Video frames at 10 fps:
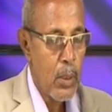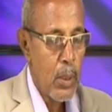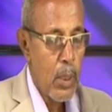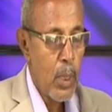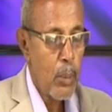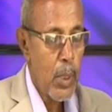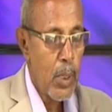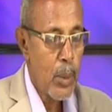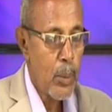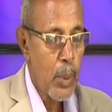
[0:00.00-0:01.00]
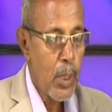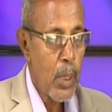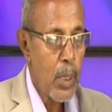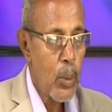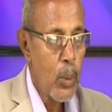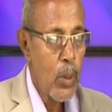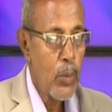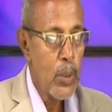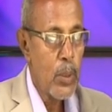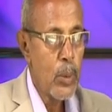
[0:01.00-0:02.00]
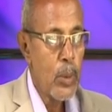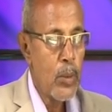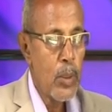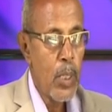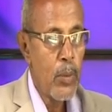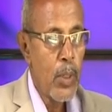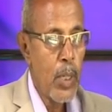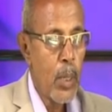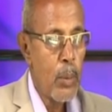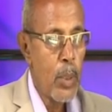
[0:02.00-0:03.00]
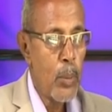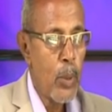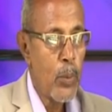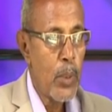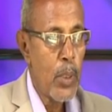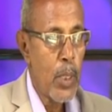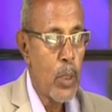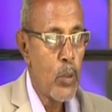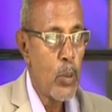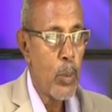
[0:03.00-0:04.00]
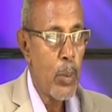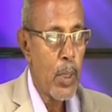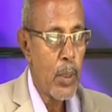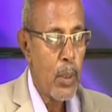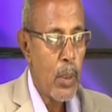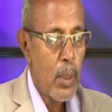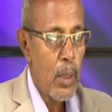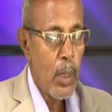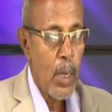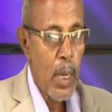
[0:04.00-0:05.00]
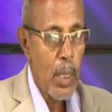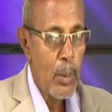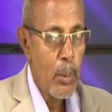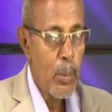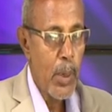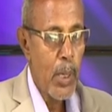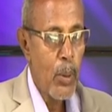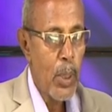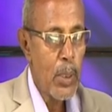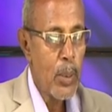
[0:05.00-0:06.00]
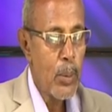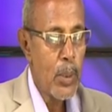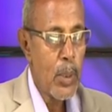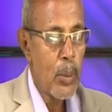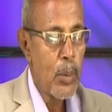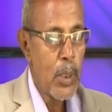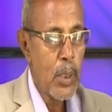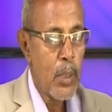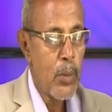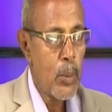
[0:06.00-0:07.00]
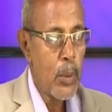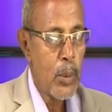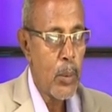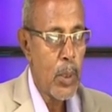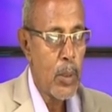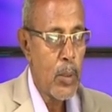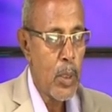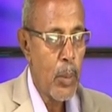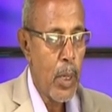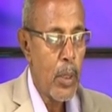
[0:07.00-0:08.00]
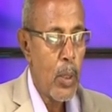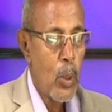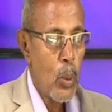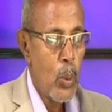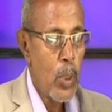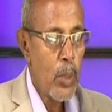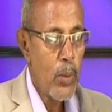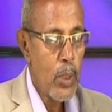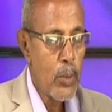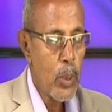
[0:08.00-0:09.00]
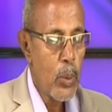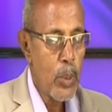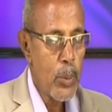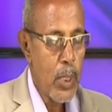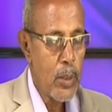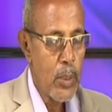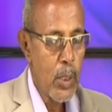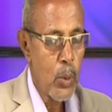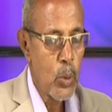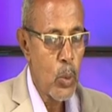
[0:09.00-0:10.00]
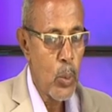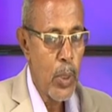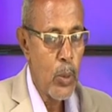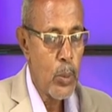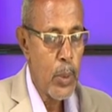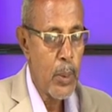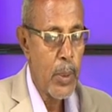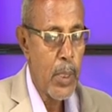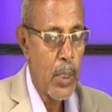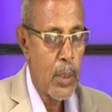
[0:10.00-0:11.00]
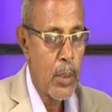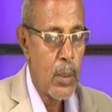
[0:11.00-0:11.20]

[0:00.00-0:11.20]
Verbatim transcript: أما المرأة لو كان في انسداد في الأنابيب أو في تكيس المبايض غالبا من مرة واحدة بتكتفي من الاستعمال وهي في نفس الوقت بتحسن الخصوبة العجبة دي بالتحديد